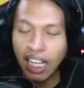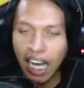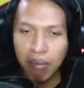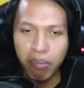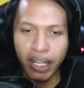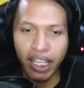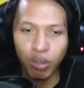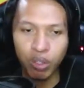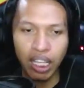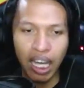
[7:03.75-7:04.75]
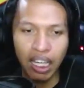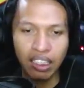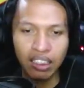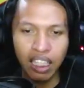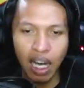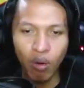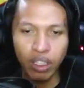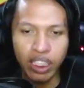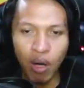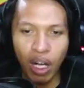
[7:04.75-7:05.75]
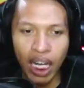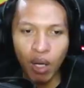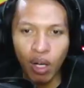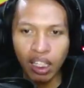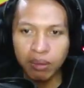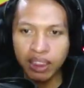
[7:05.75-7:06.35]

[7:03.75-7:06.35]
apa ya udah aw di awang-awang